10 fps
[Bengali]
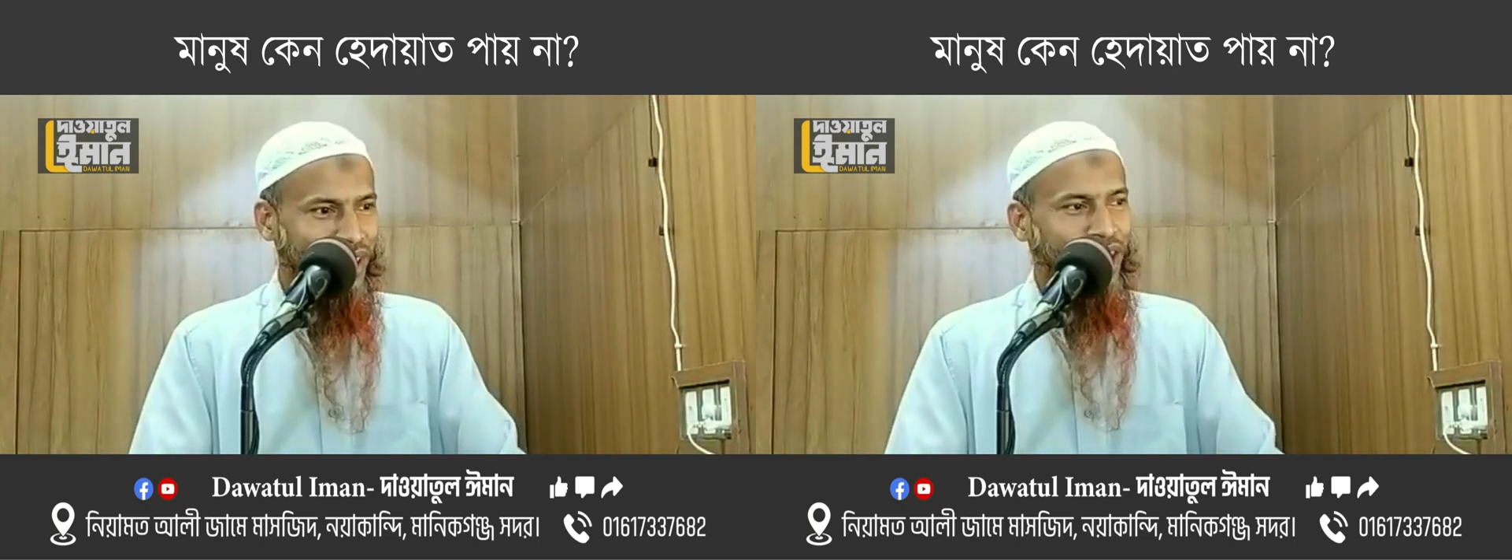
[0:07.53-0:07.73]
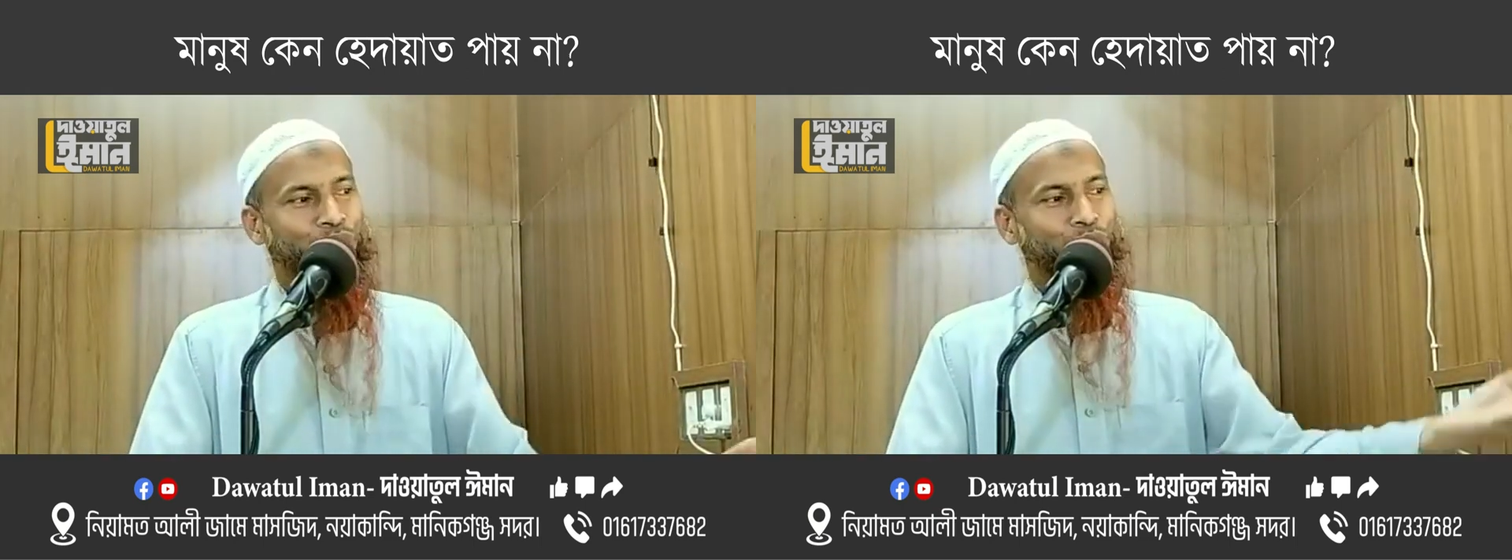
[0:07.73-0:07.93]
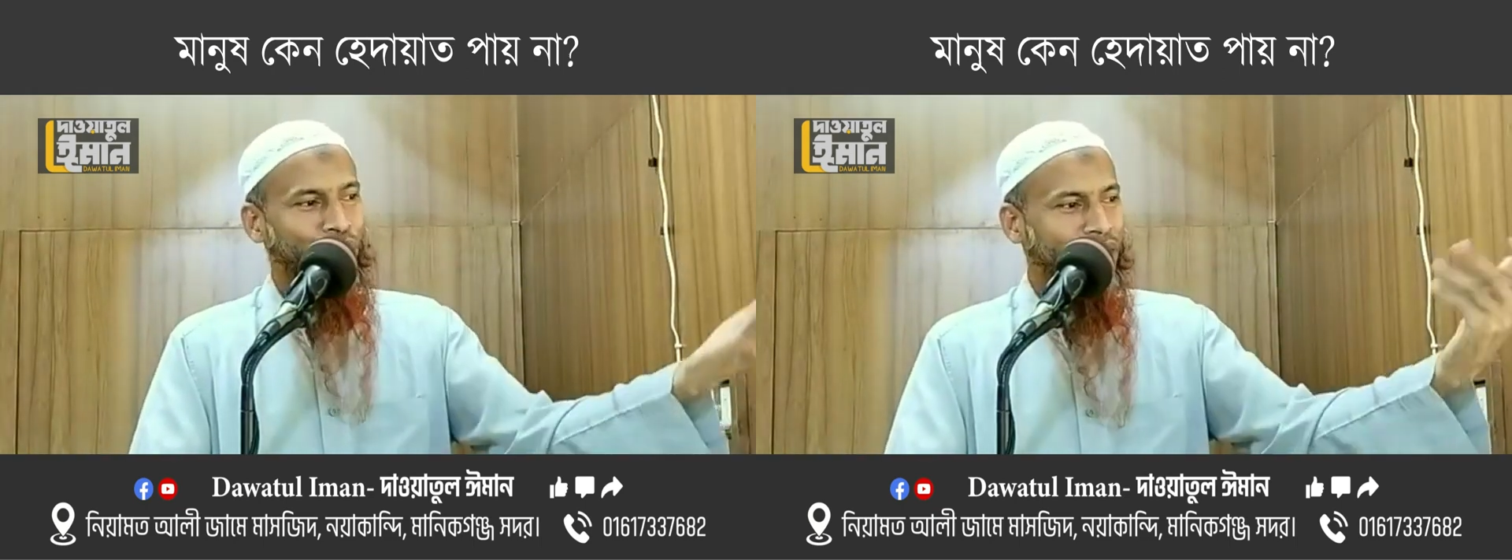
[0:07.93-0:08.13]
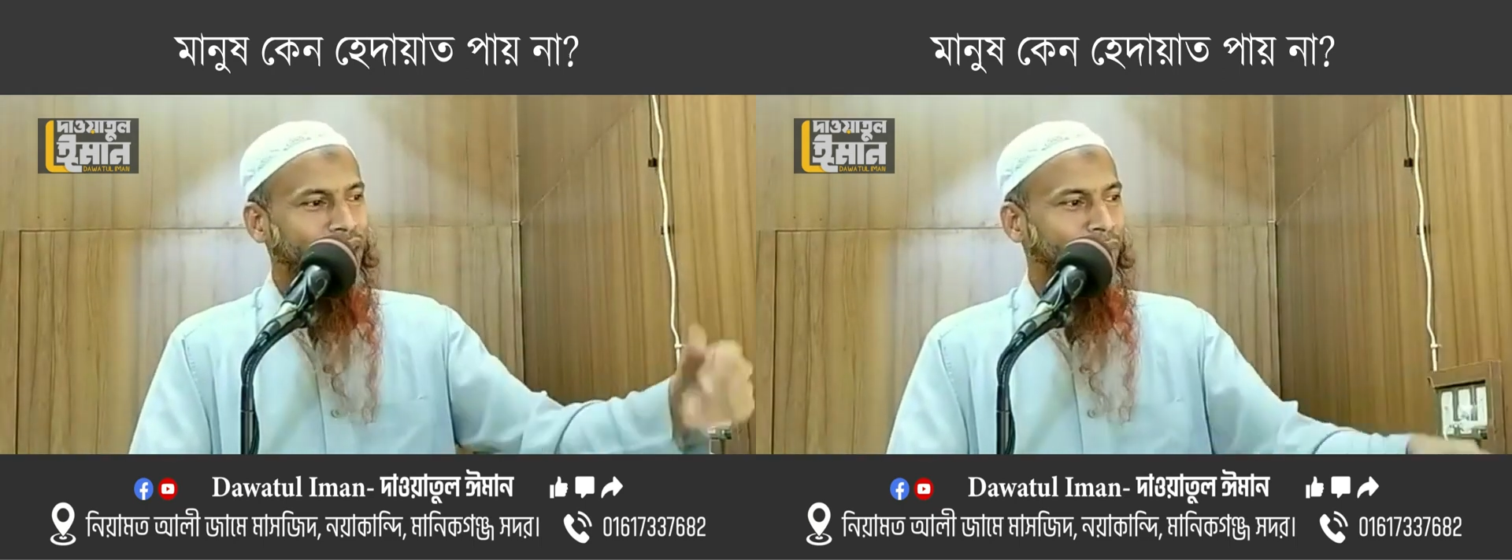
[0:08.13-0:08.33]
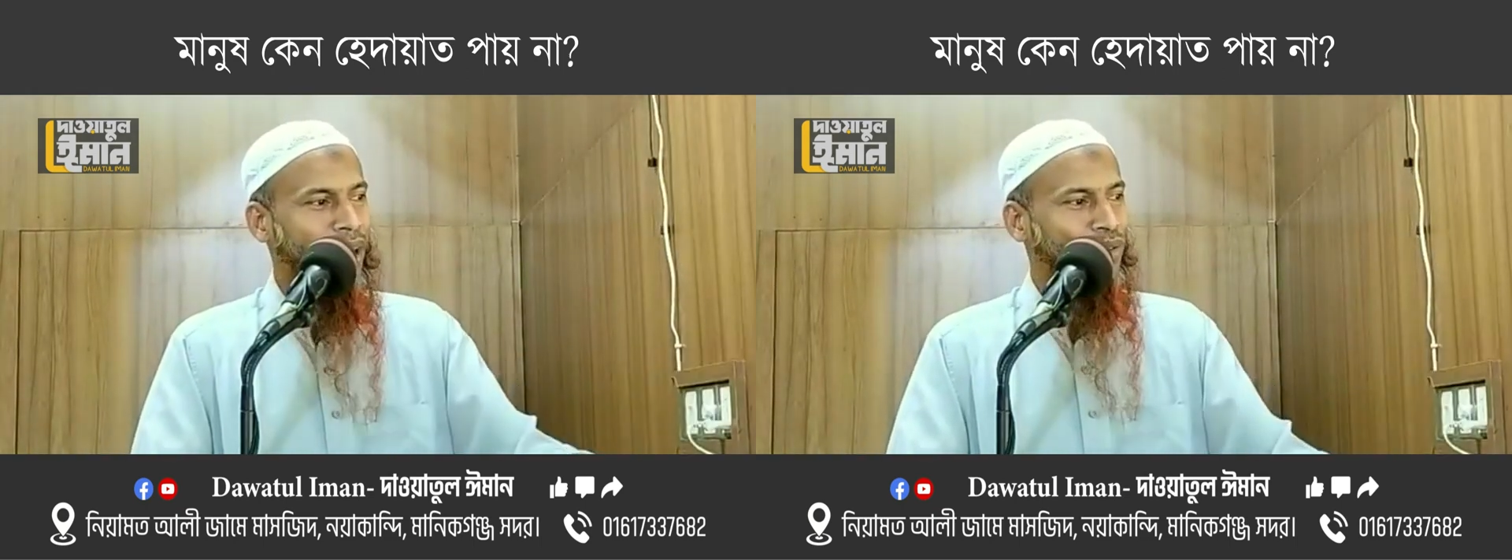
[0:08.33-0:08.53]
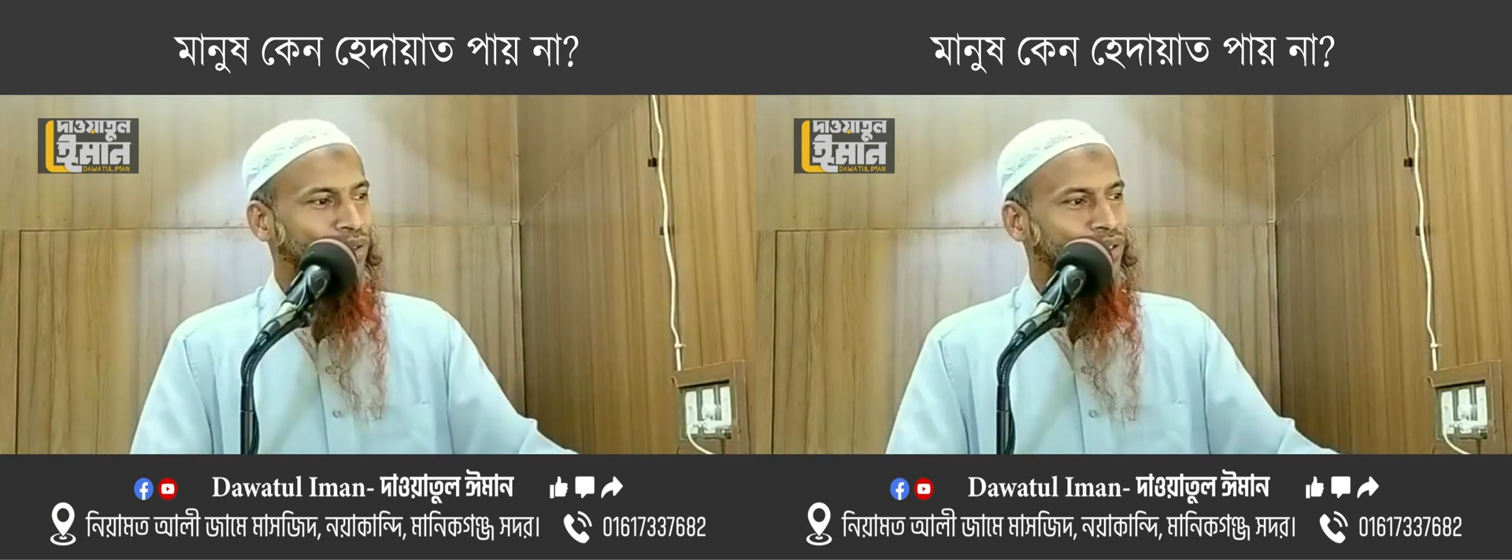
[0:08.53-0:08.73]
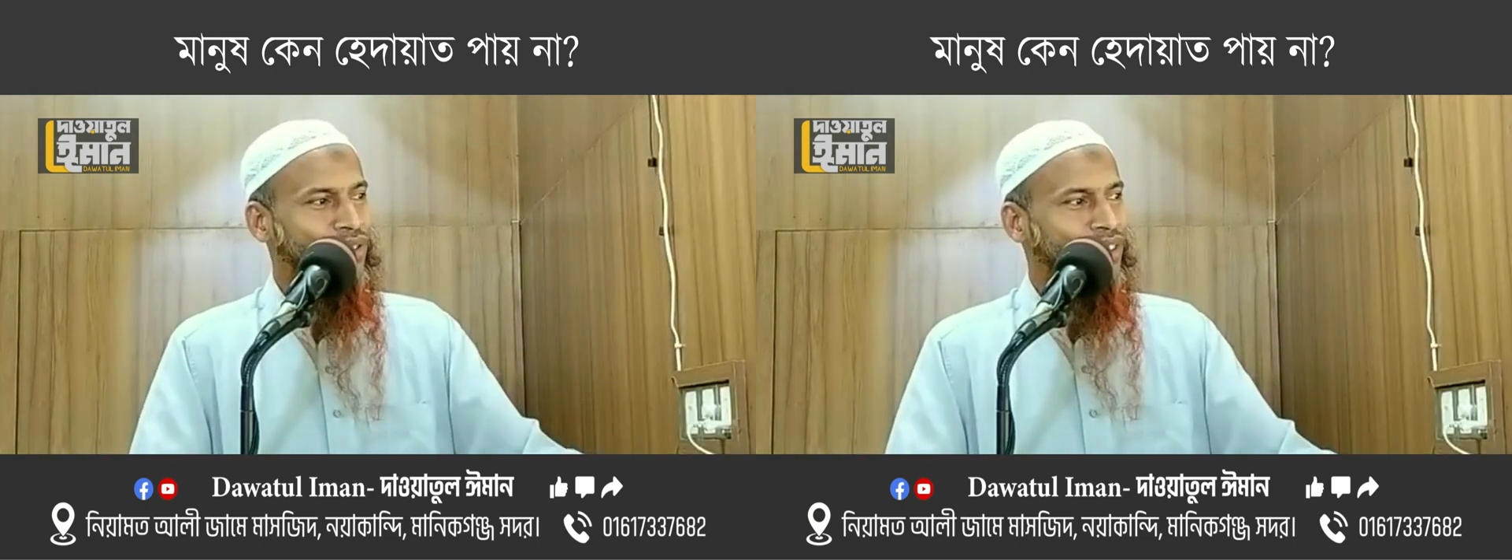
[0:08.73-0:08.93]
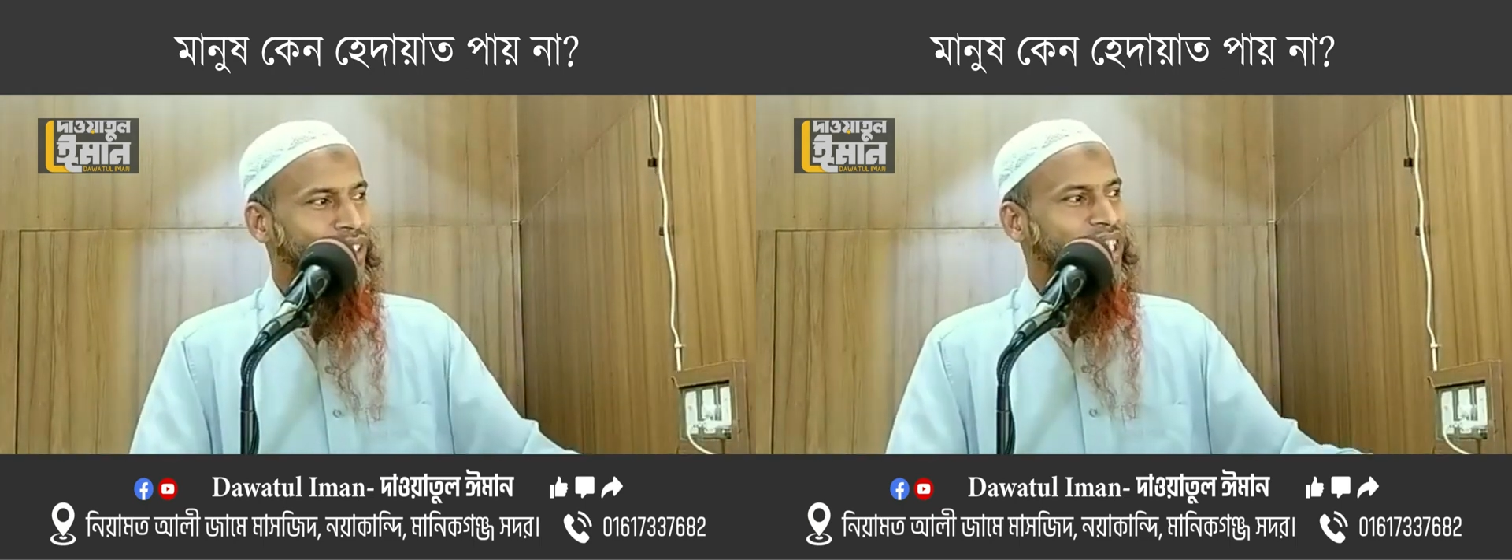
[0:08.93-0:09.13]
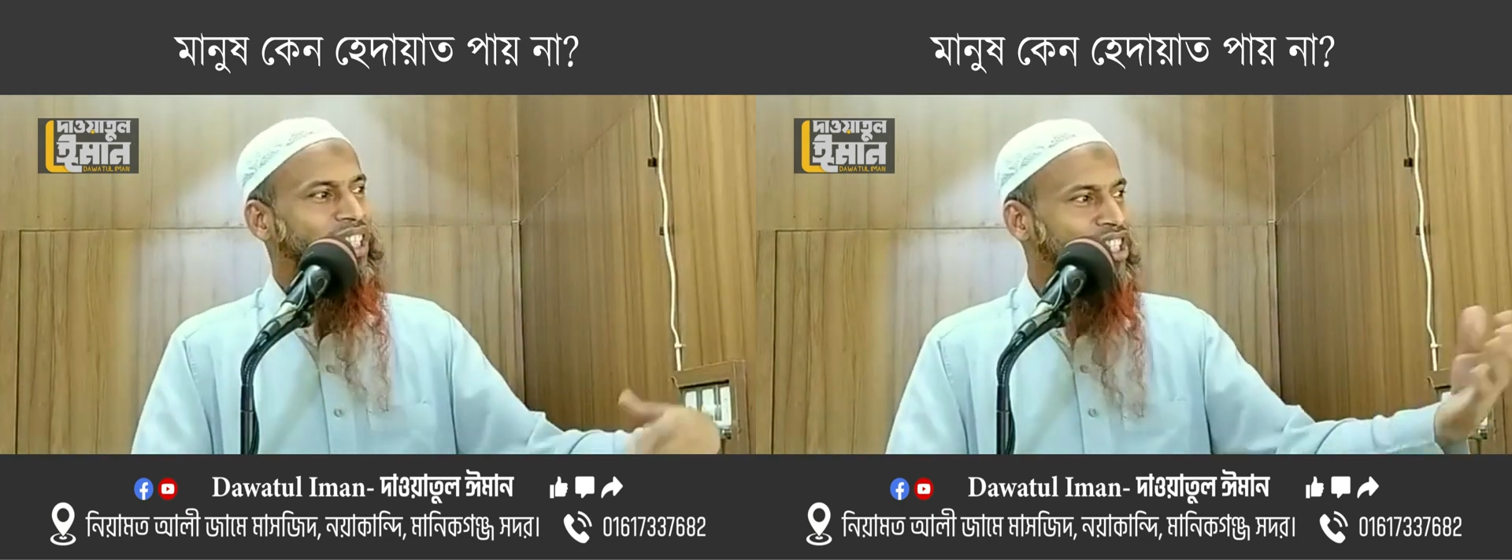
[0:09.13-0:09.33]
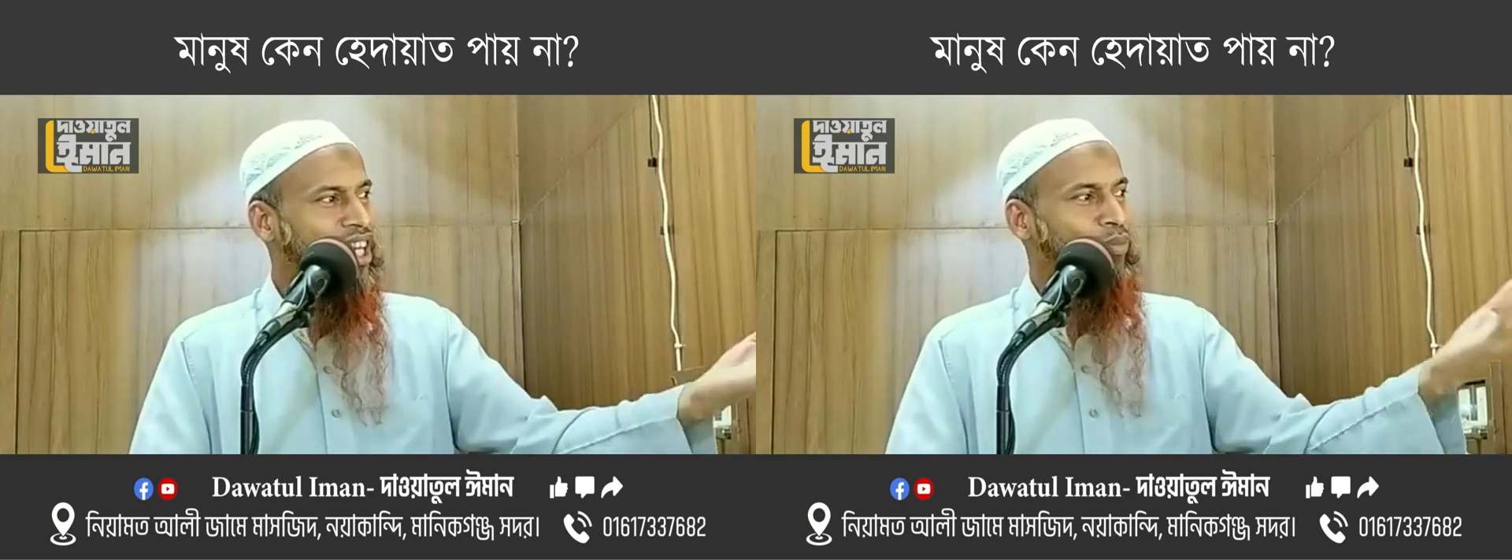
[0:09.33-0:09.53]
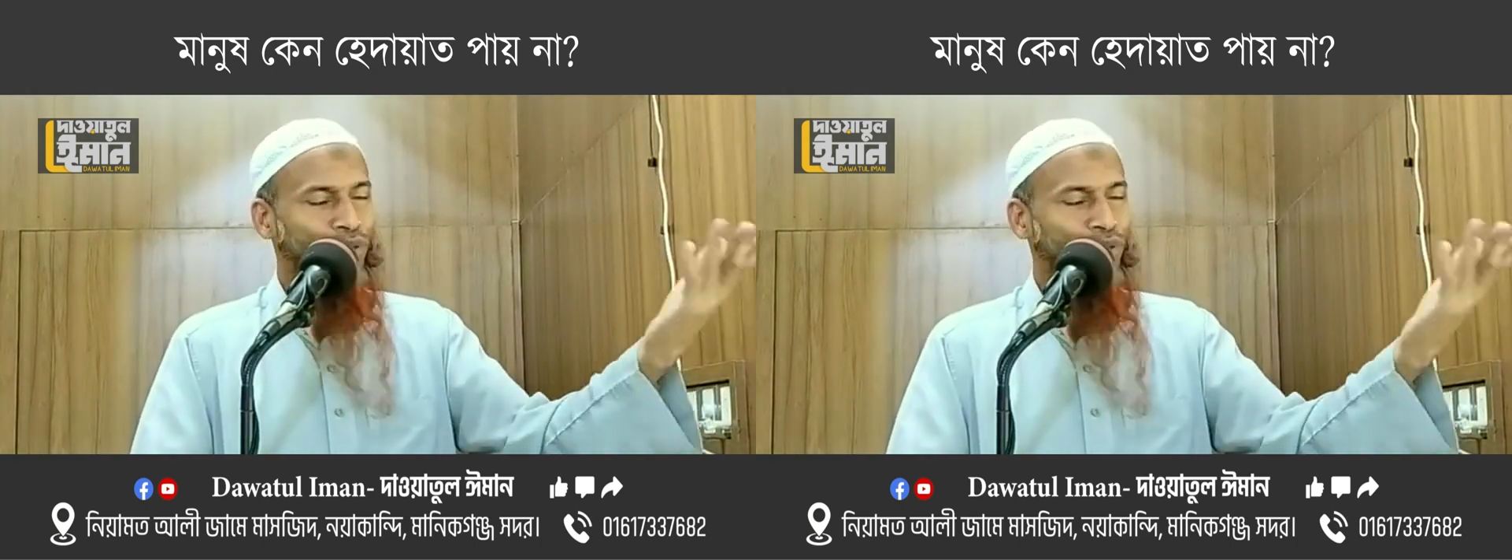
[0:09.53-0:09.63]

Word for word: হিন্দুও একটা মানুষ খ্রিস্টান